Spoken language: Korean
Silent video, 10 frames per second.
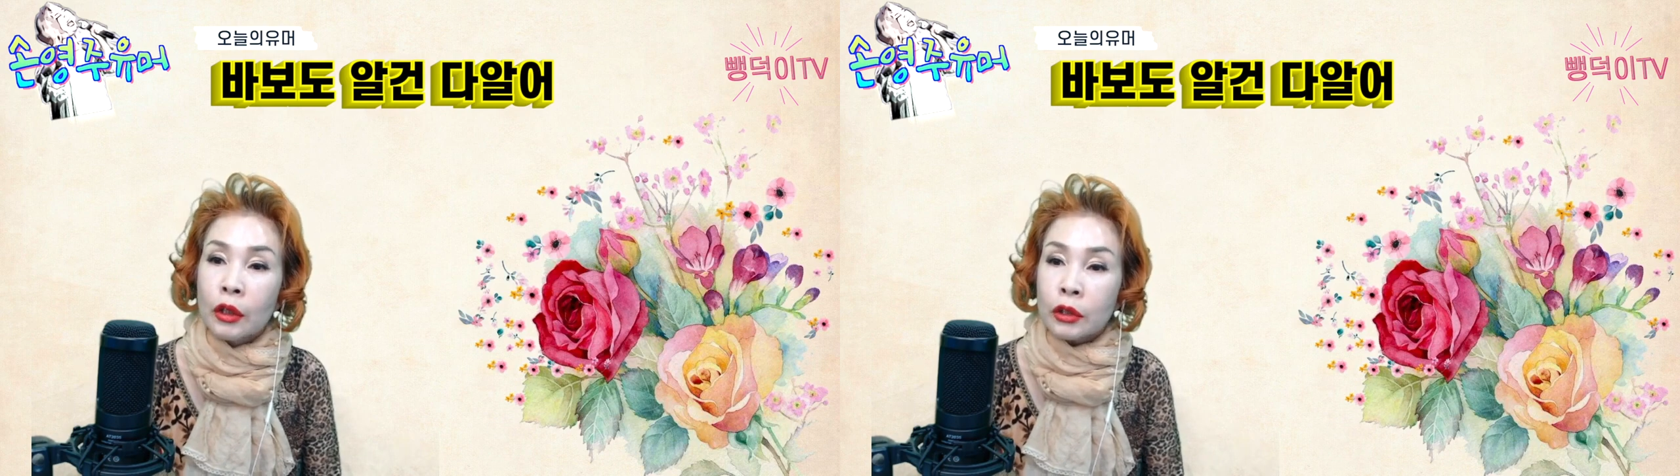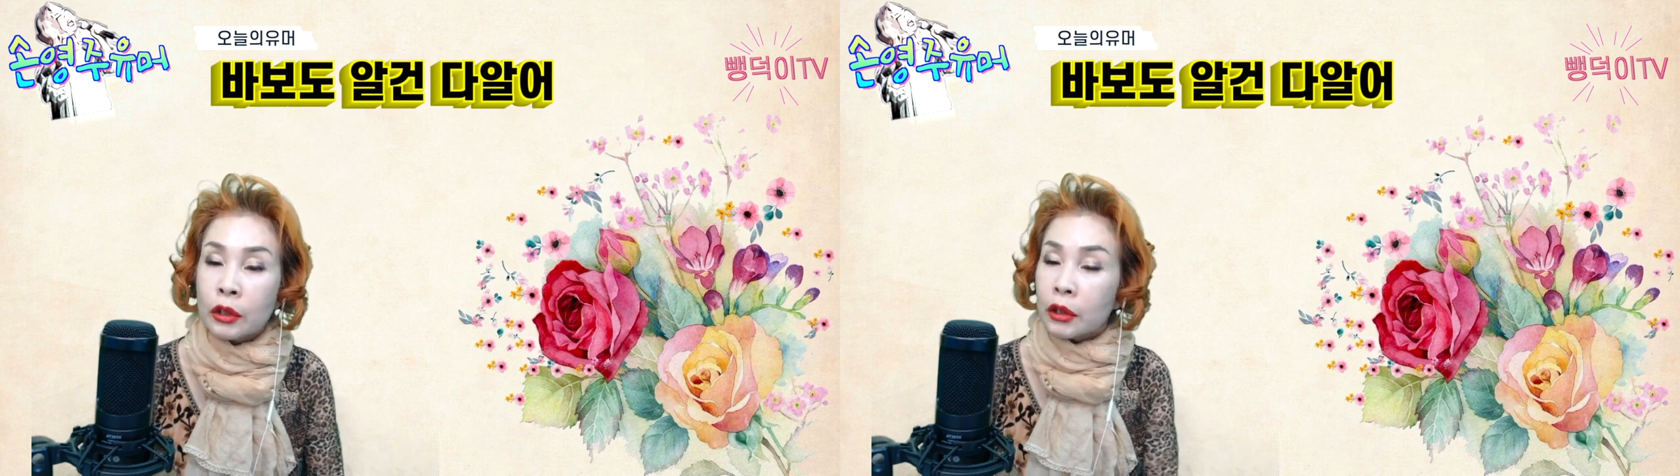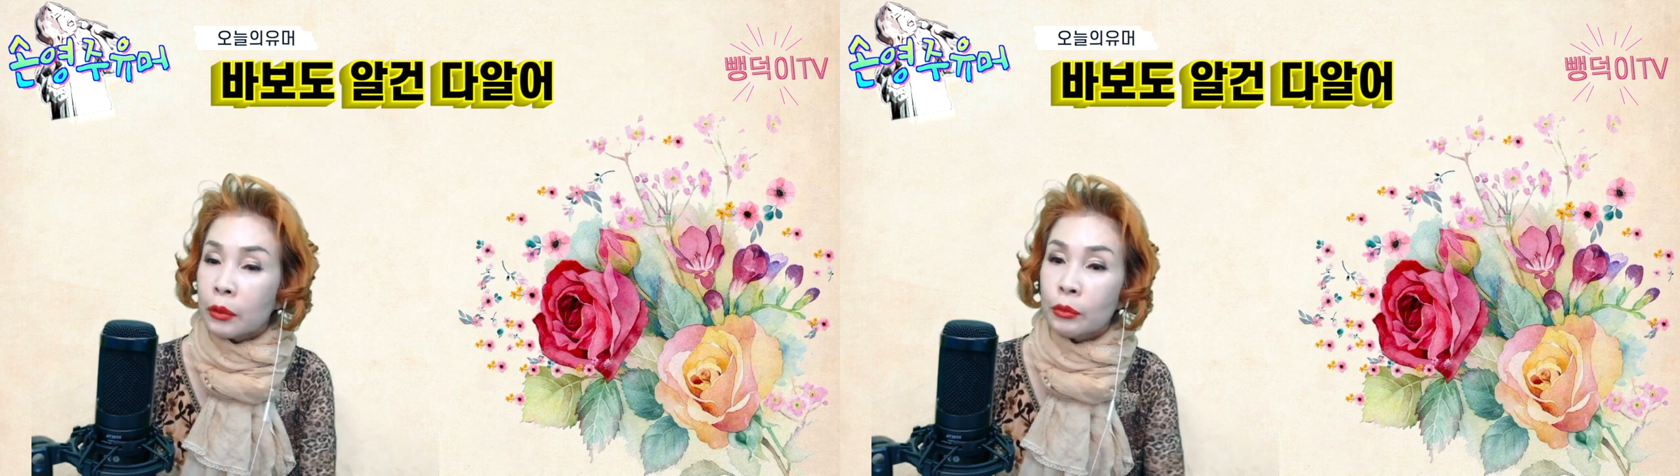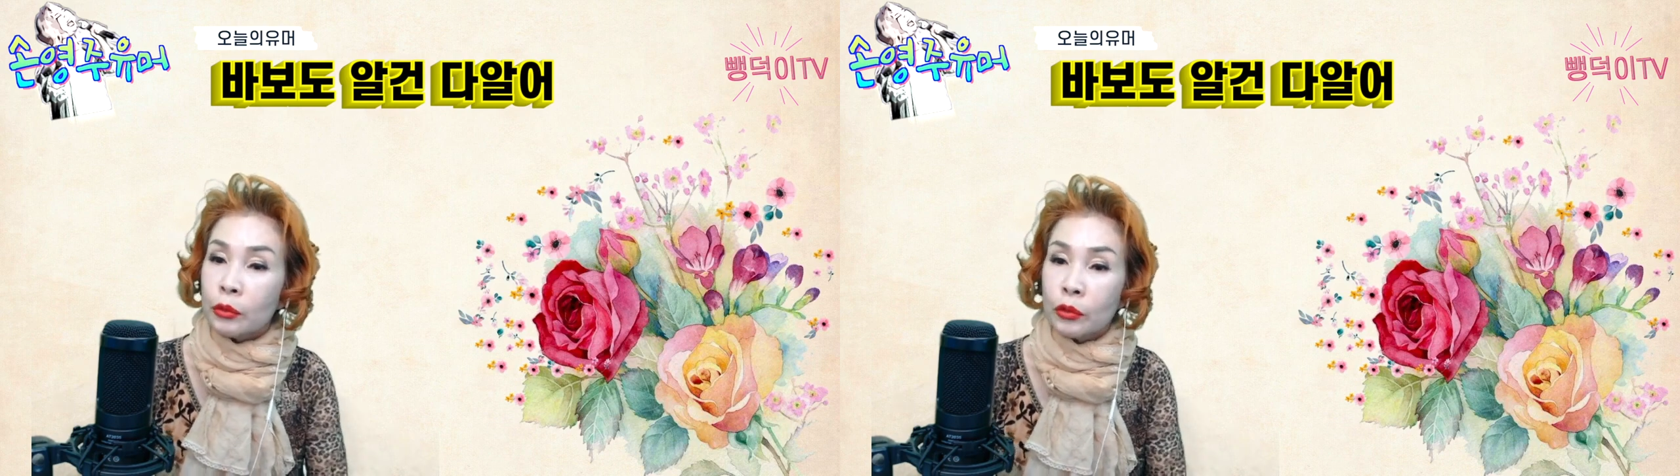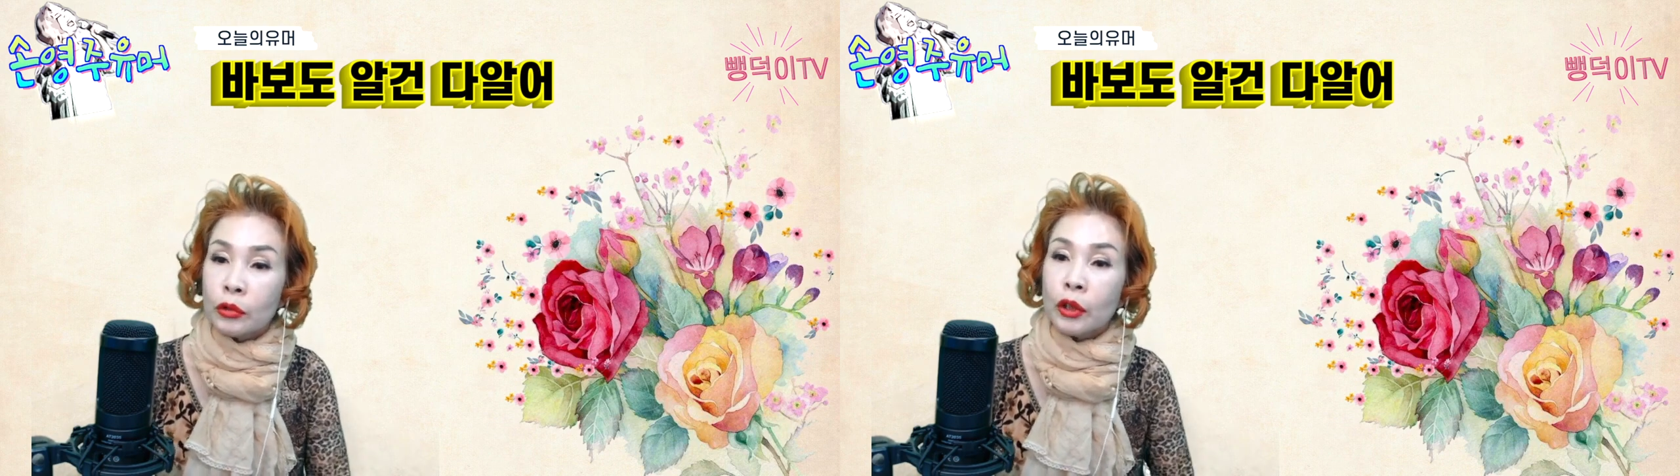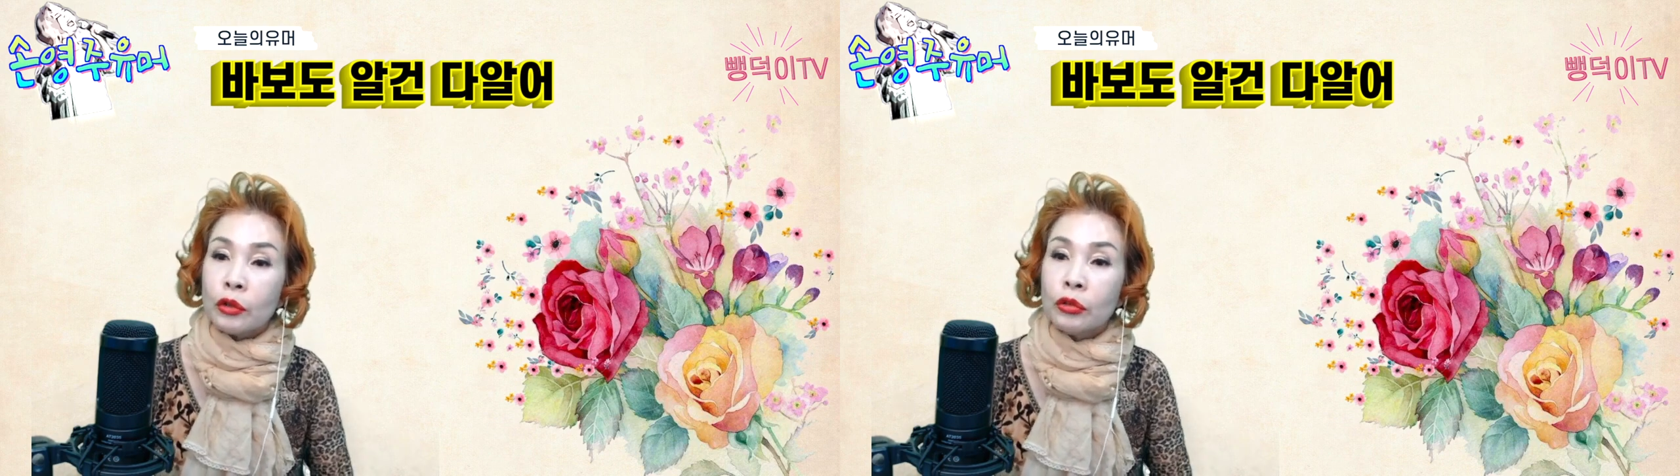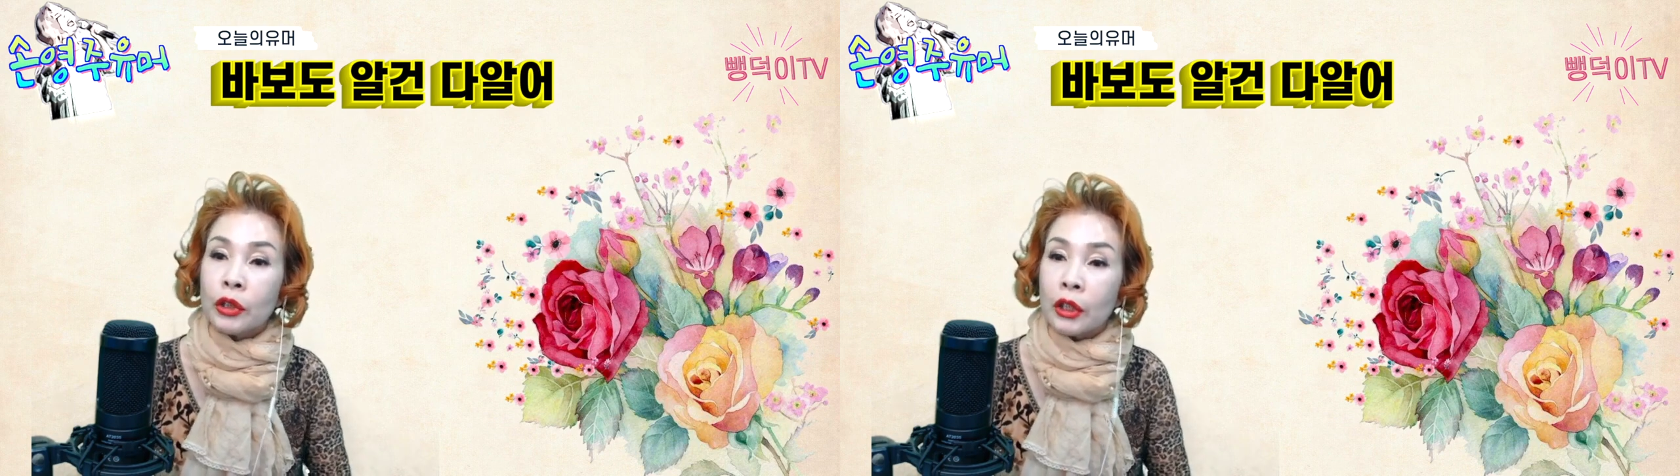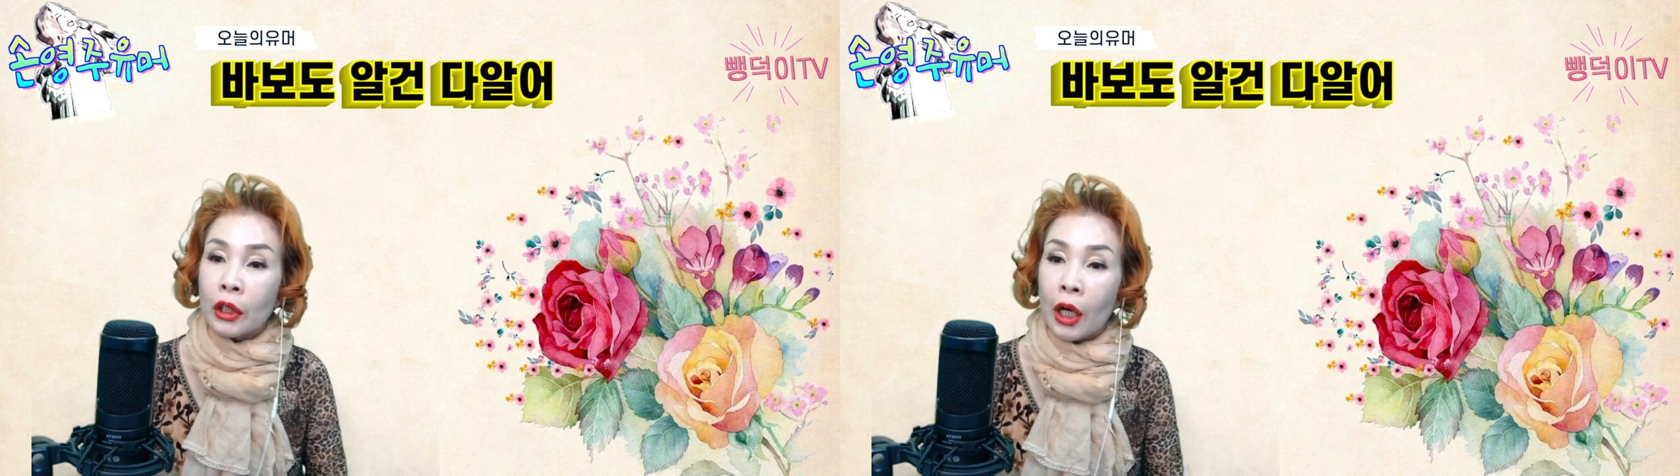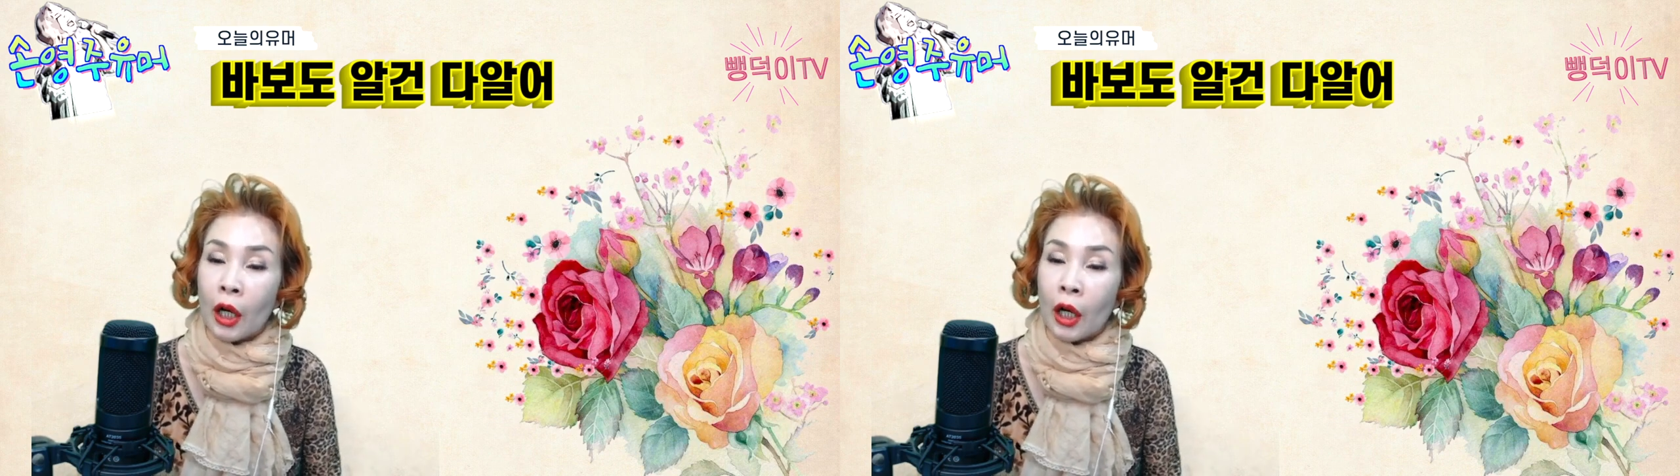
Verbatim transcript: 지금 우리 둘이